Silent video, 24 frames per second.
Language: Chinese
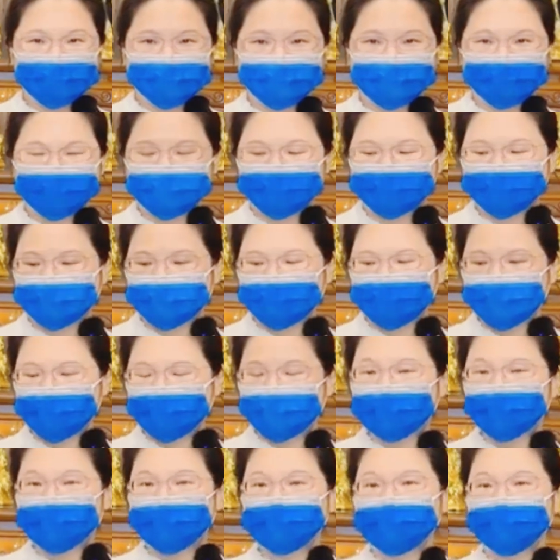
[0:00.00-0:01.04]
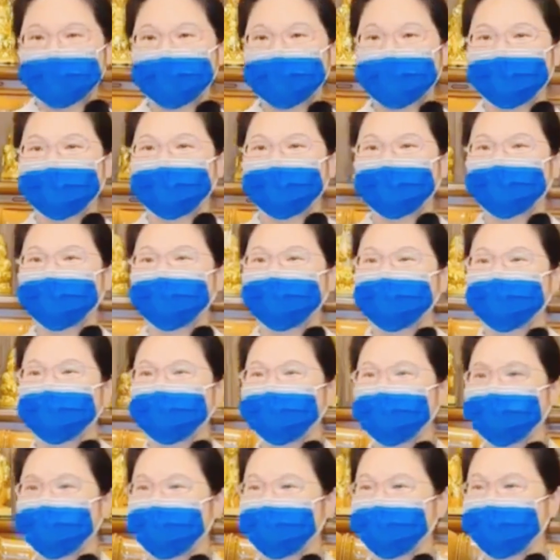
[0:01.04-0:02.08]
会不会唱？终于会不会唱？
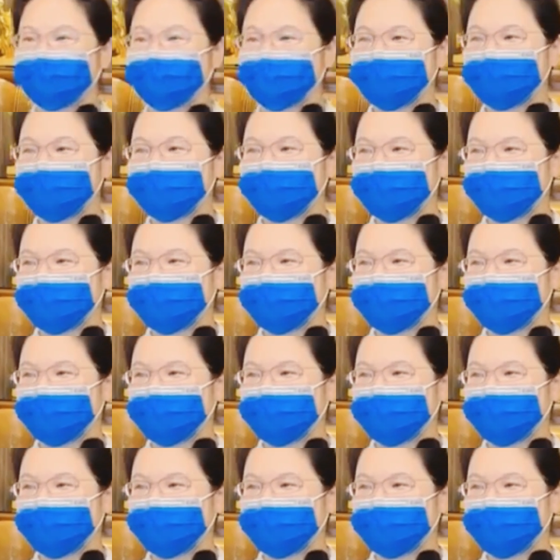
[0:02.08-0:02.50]
不会。